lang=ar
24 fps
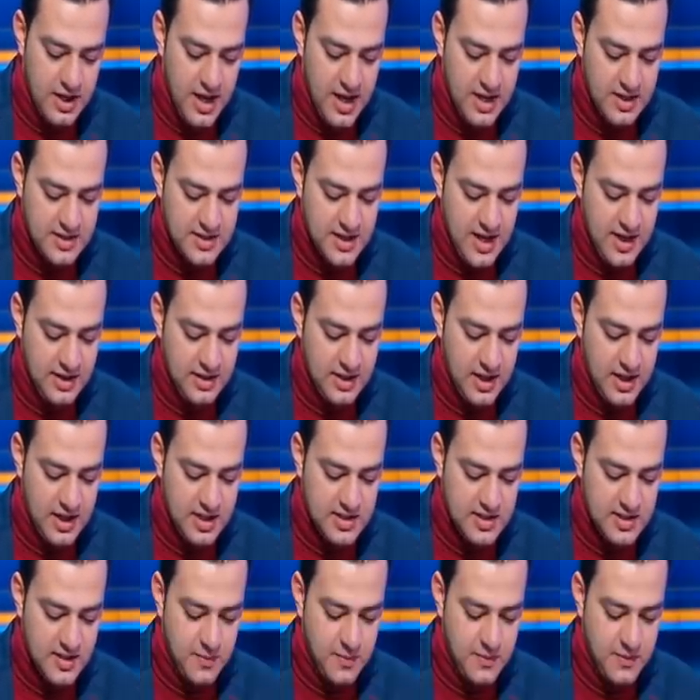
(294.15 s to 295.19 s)
الاهلي ساعتها
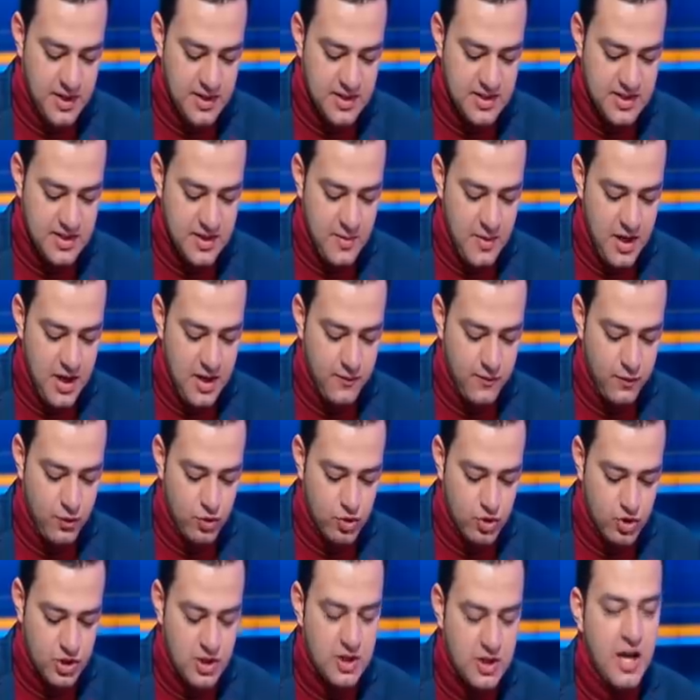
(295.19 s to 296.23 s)
كسب نادي الزمالك في
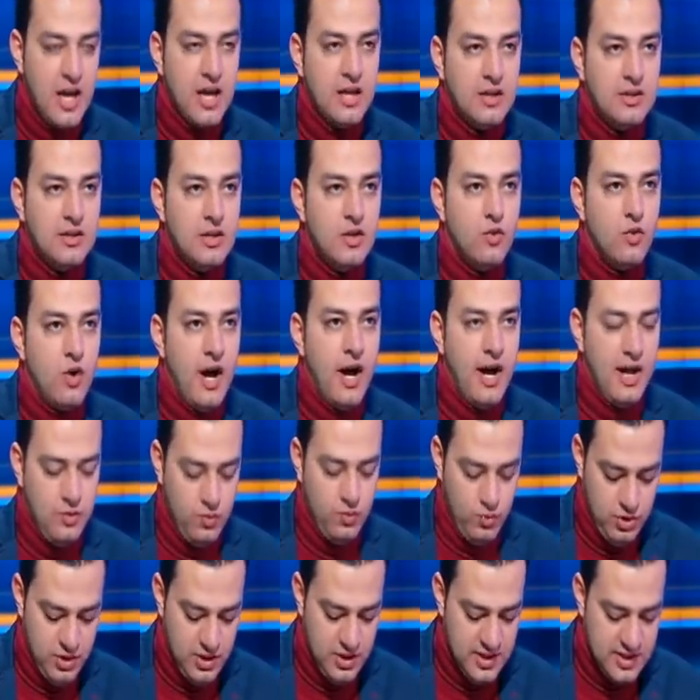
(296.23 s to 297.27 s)
النص النهائي 2-1
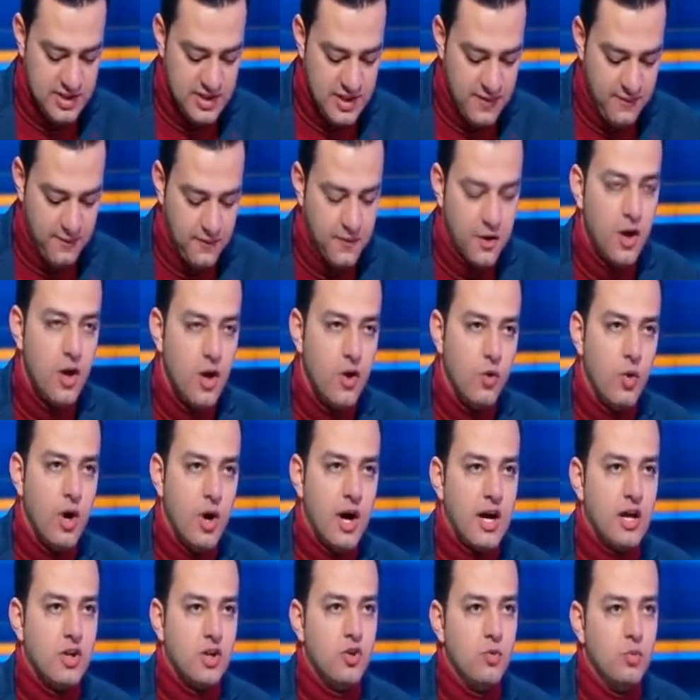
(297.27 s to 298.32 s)
و2-0
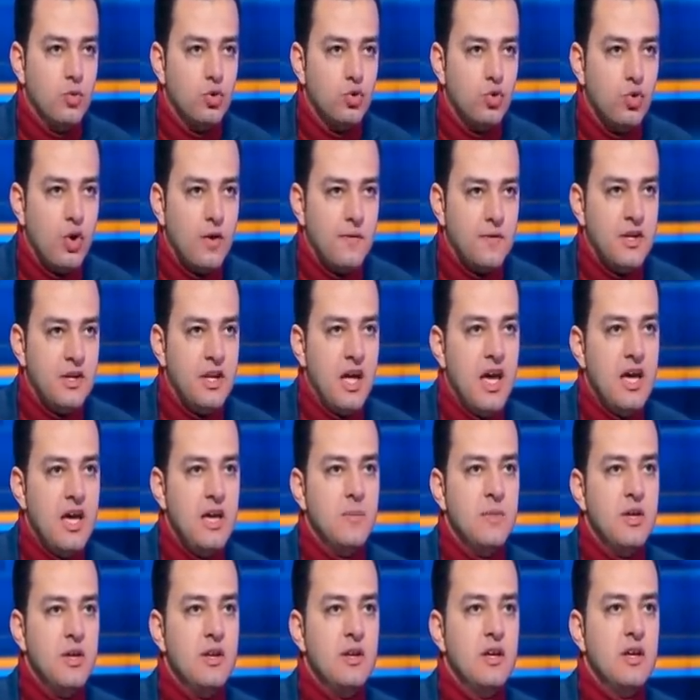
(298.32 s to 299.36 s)
واخذ البطوله في النهائي
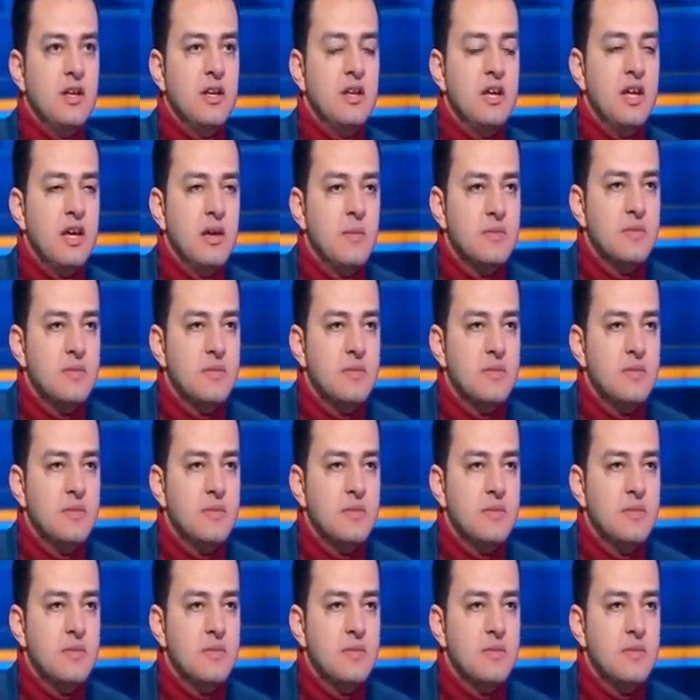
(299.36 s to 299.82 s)
من النجم